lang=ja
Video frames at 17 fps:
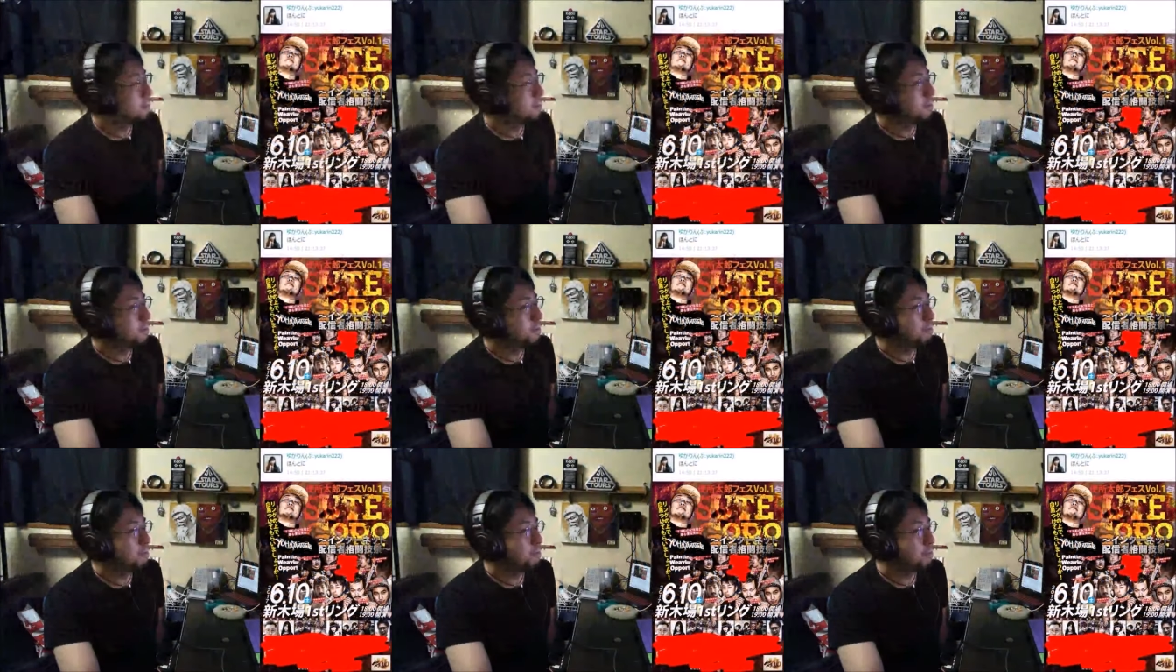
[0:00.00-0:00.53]

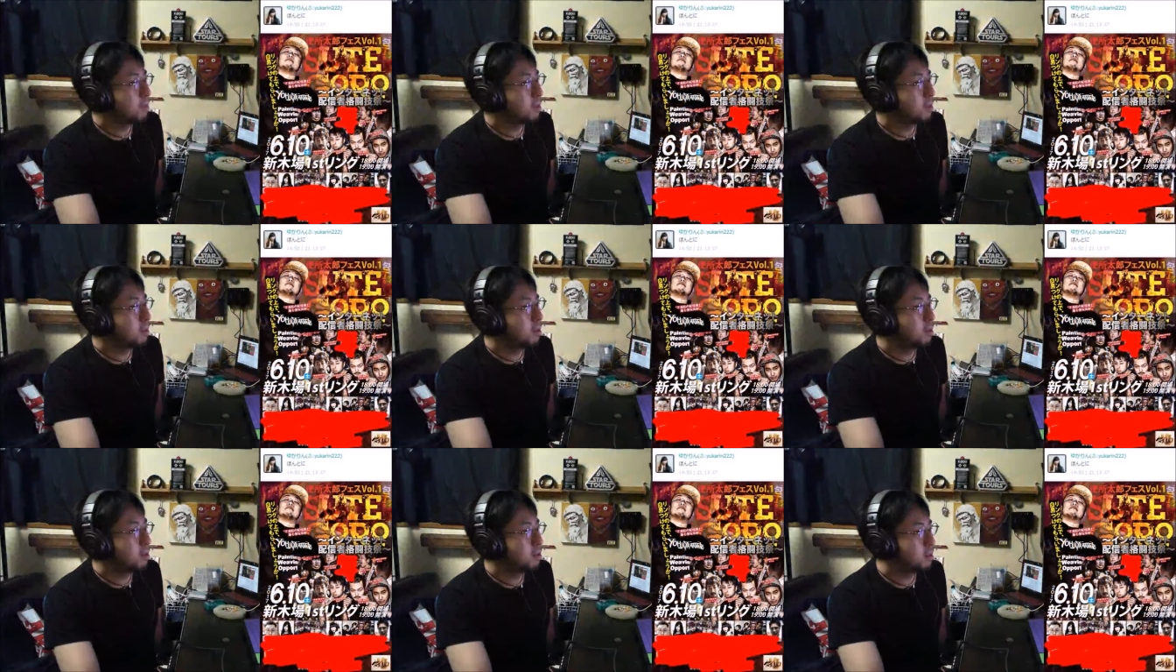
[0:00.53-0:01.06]
豪華だ
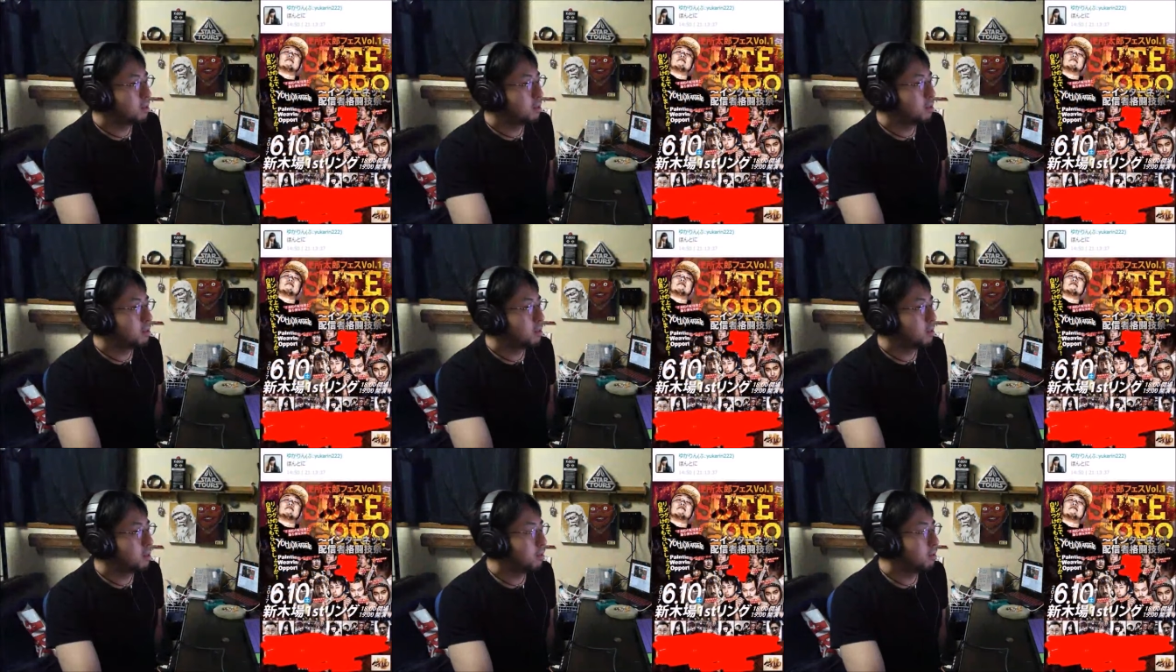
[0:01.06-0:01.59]
よ。
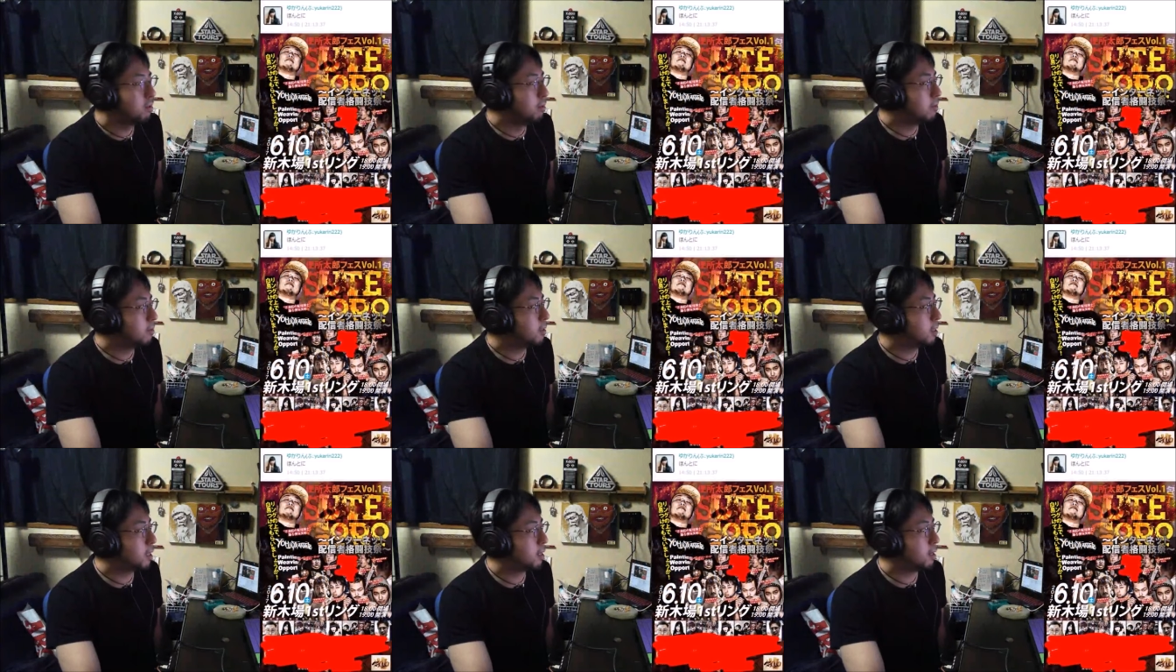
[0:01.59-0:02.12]
これを
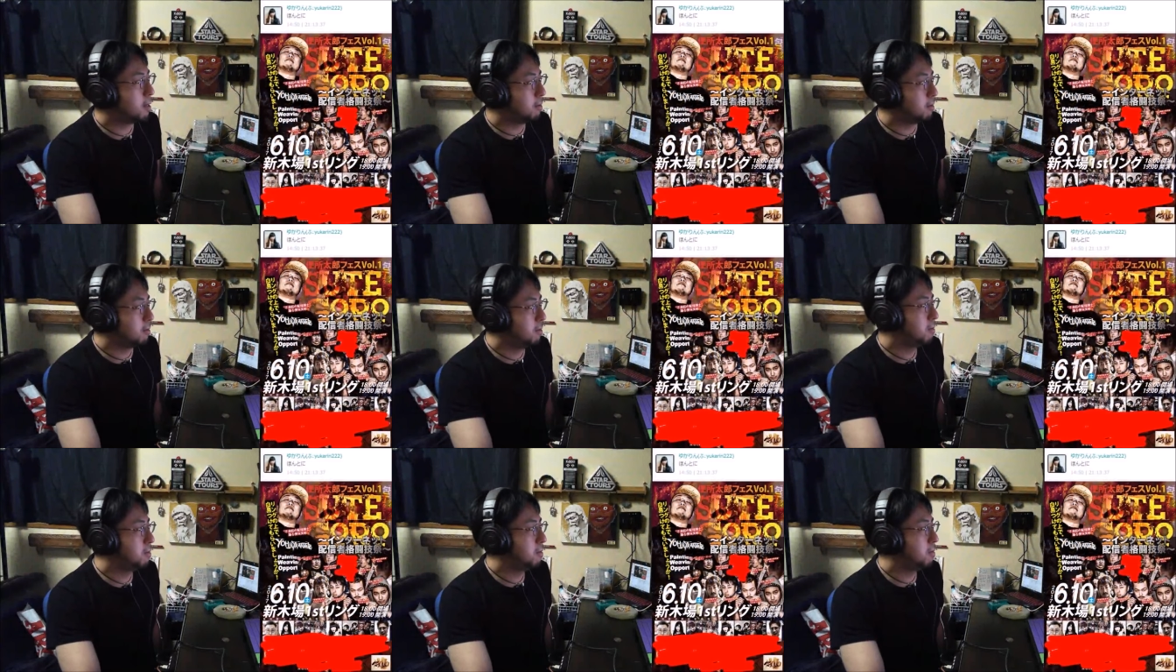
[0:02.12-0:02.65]
5000円で
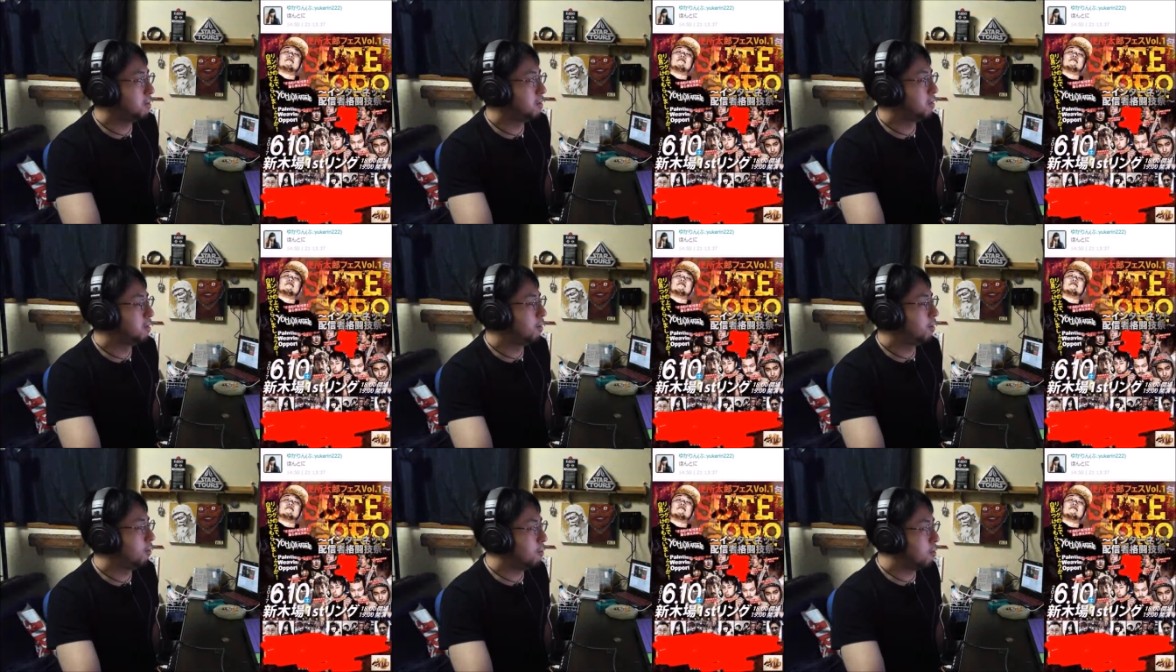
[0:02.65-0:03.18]
やるって結
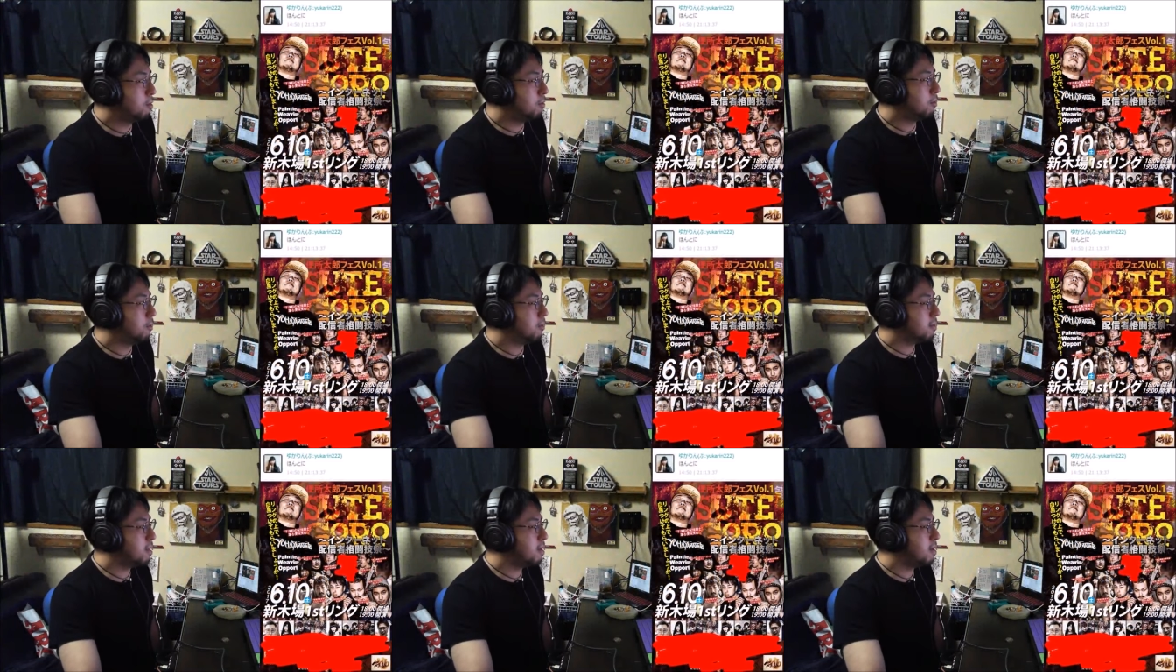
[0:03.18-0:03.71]
構ありえない
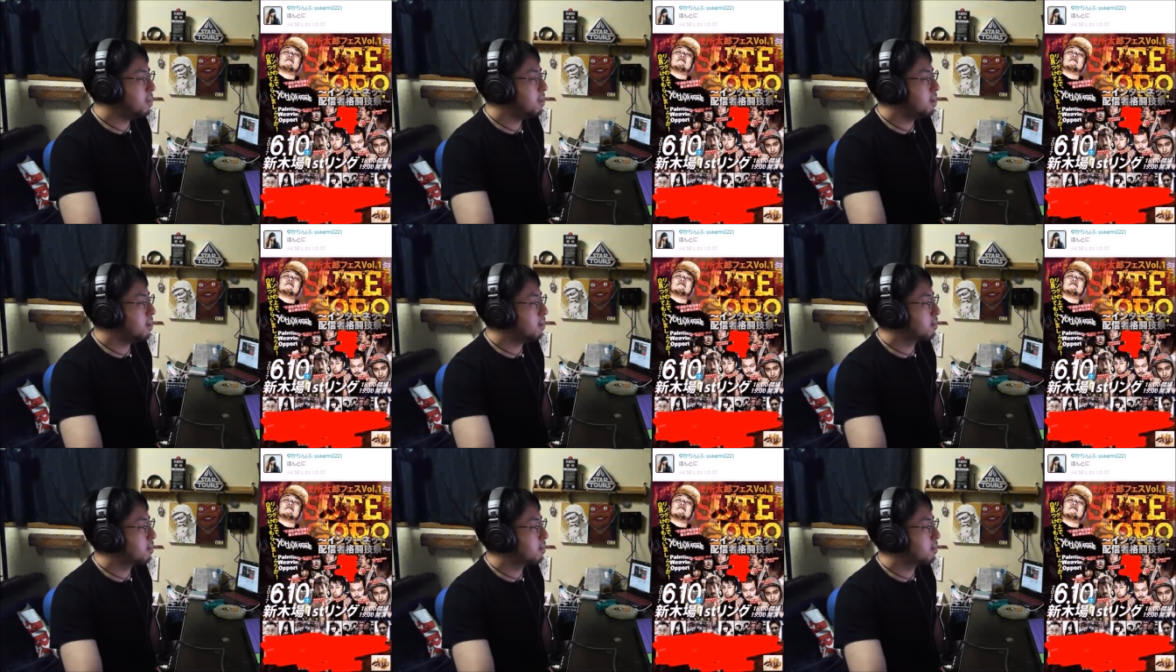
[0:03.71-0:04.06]
ことだよ。